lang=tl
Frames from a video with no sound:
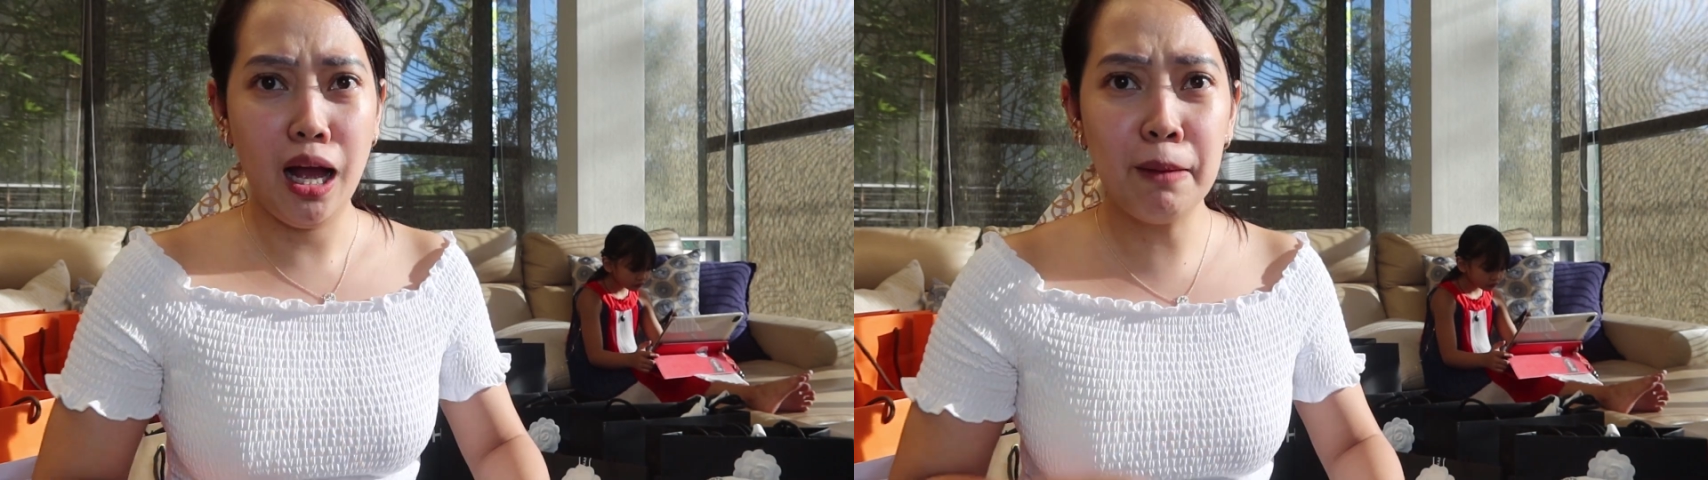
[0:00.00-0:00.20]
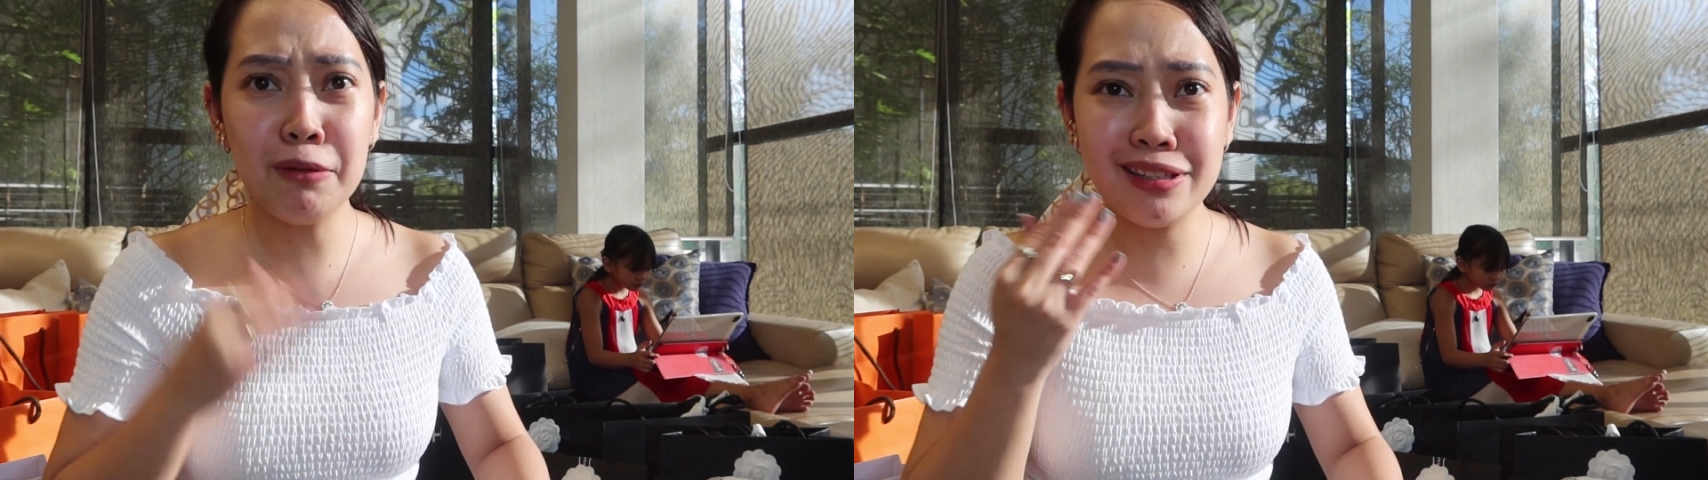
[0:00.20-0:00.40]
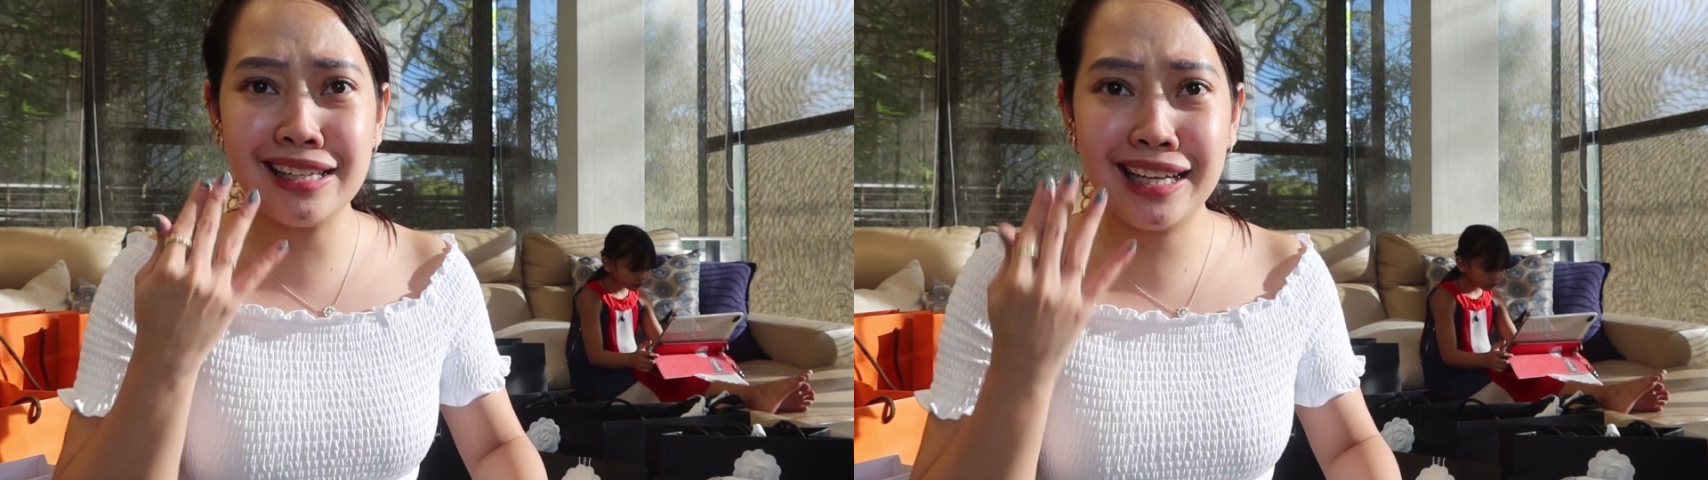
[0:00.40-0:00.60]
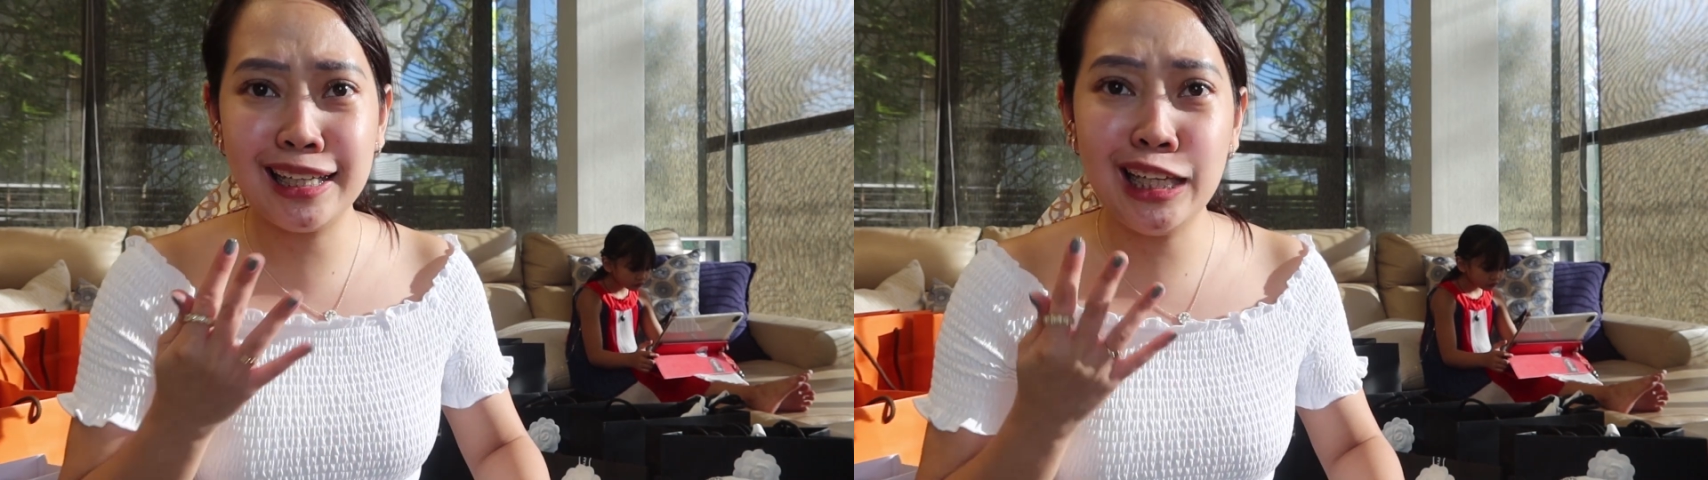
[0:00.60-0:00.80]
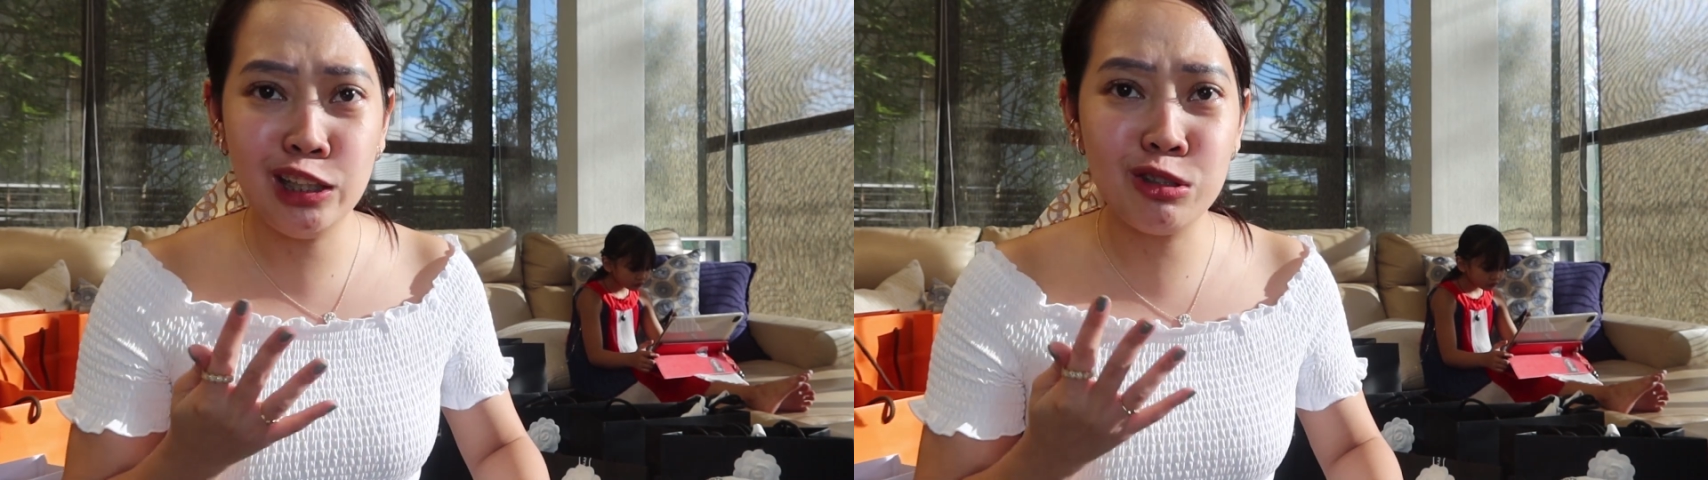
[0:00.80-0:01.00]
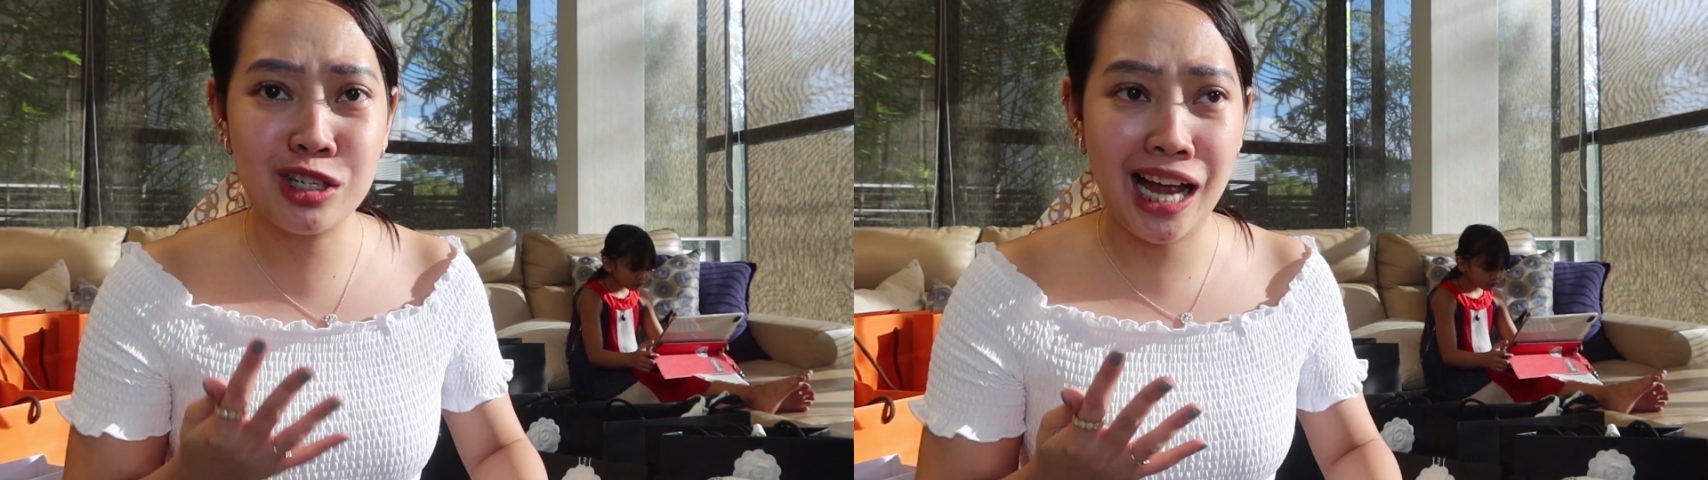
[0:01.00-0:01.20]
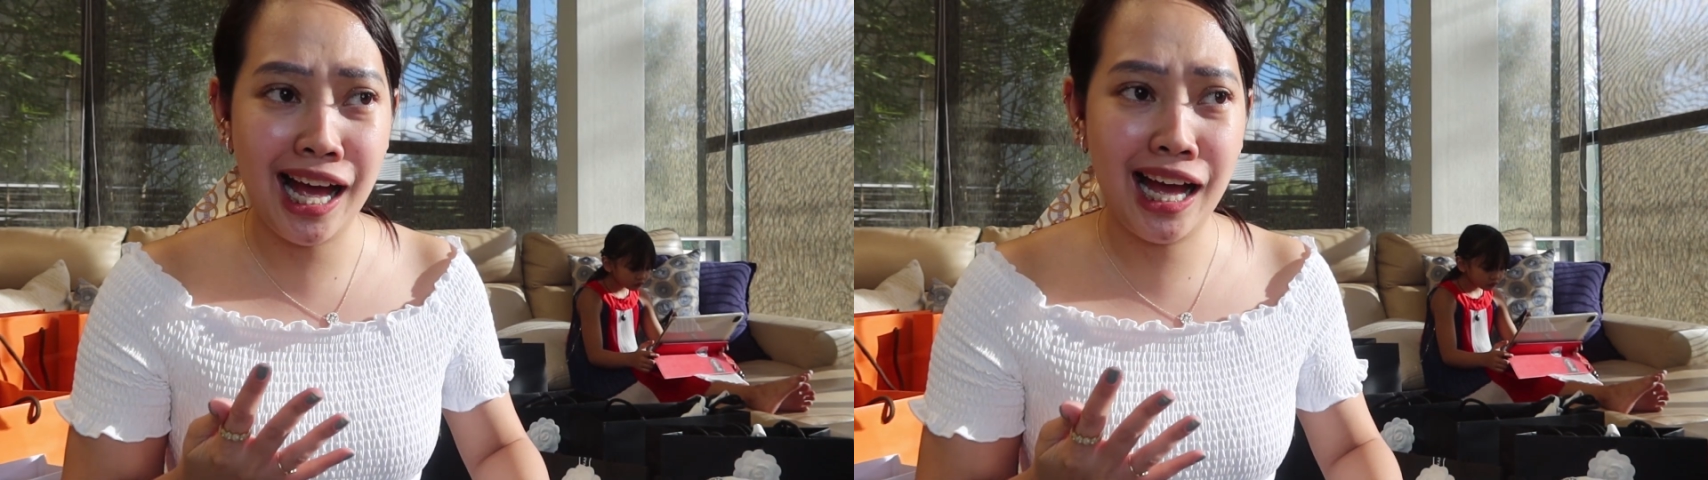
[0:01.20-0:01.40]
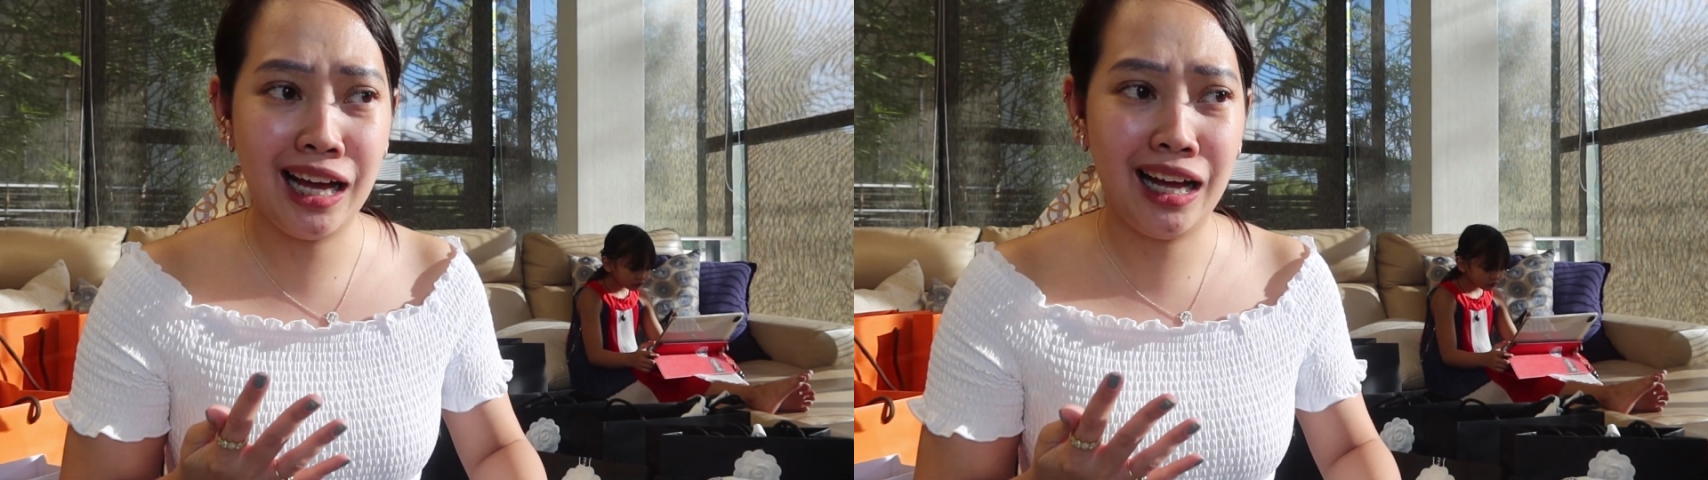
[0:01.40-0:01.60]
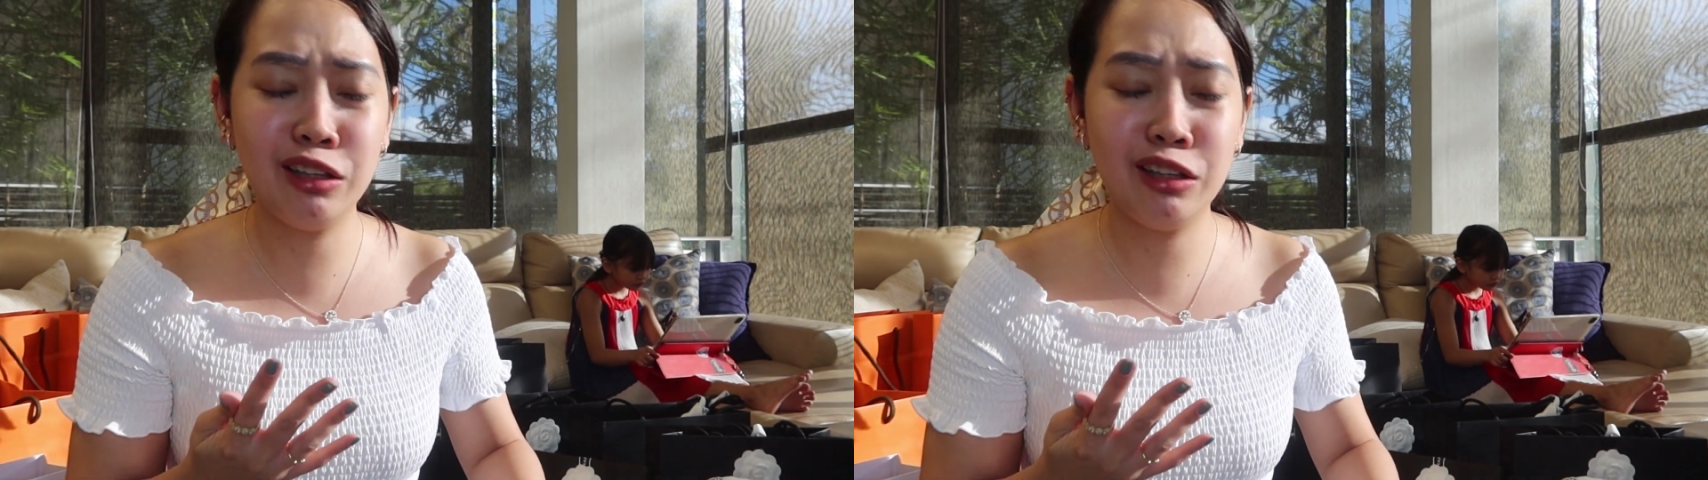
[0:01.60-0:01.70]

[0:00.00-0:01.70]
Amoy sigarilyo siya.